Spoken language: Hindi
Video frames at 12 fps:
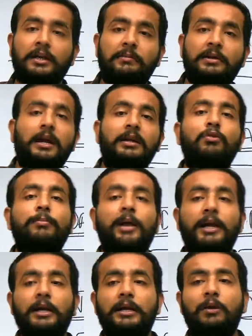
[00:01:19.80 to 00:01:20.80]
रिटर्न में या जो
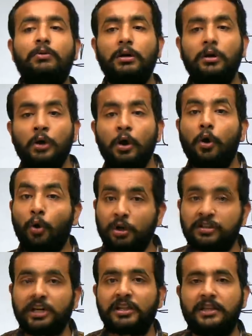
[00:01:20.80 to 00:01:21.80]
मेरिट आउट
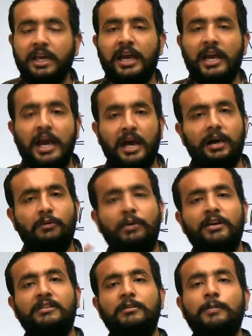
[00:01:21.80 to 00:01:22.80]
हो सकते हैं अगर
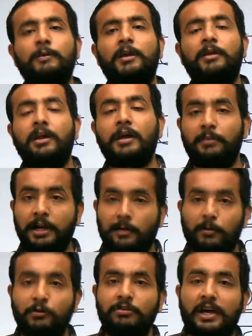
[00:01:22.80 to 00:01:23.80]
वो एसएसबी में
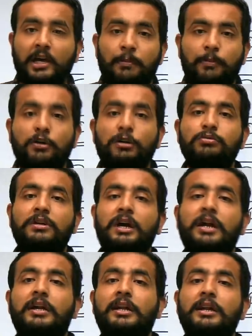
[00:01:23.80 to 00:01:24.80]
रिकमेंड भी हो जाएंगे बिकॉज
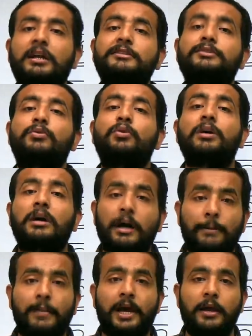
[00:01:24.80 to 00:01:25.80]
उनका रिटर्न का स्कोर
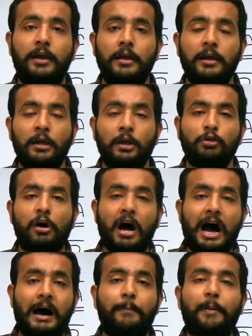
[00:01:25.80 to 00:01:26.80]
कम है तो
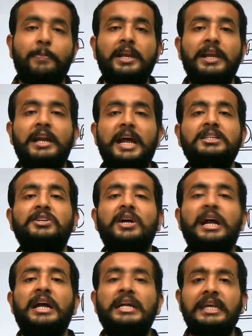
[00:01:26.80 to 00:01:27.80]
आप अपने नेक्स्ट
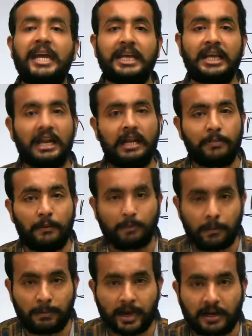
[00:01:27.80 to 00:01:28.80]
एनडीए के लिए भी
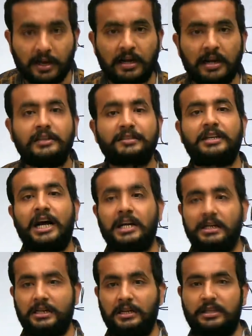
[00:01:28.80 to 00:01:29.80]
प्रिपेयर करना
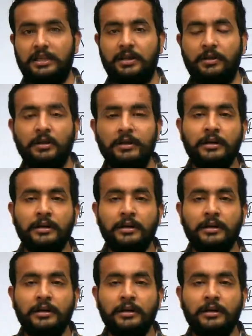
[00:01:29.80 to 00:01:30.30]
स्टार्ट कर दें